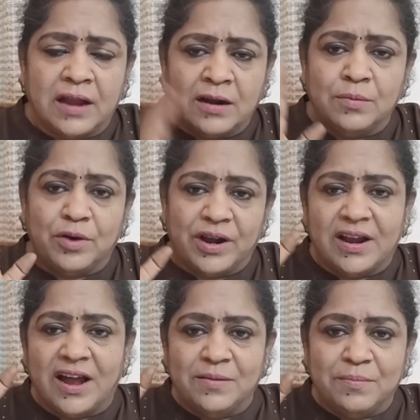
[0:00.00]
நானும்
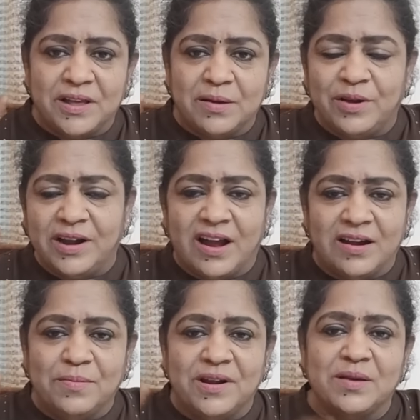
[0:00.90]
போறேன் நானும் படிக்க போறேன்
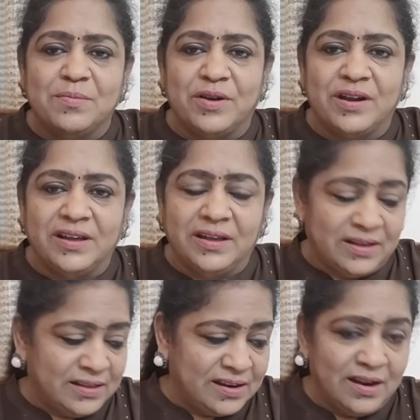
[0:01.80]
நானும் படிக்க போறேன்னு
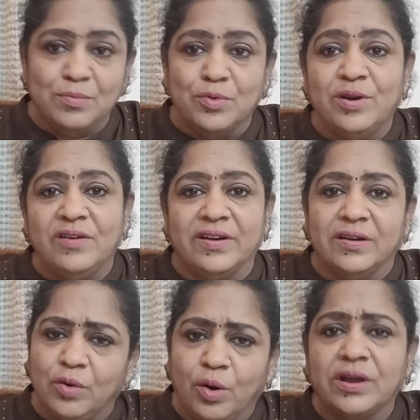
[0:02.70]
அதுக்கெல்லாம் மூளை
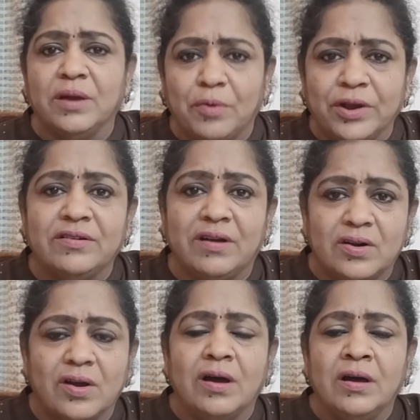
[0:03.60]
வேணும் ஓகே போயிட்டு
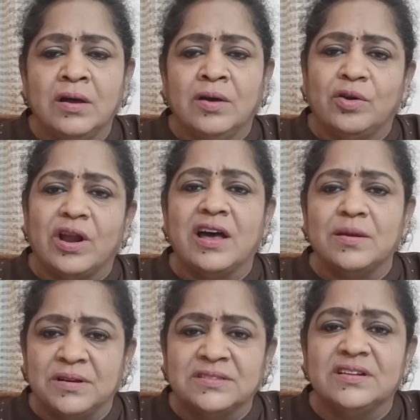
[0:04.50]
வரட்டும் ஒரு ஆறு
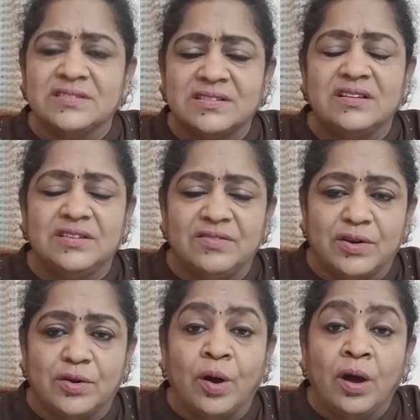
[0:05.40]
மாதம் ரெஸ்ட் எடுத்துகிட்டு
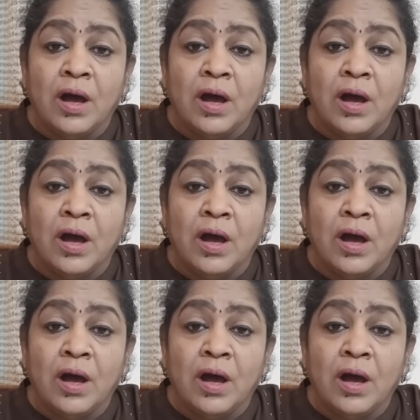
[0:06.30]
வரட்டும்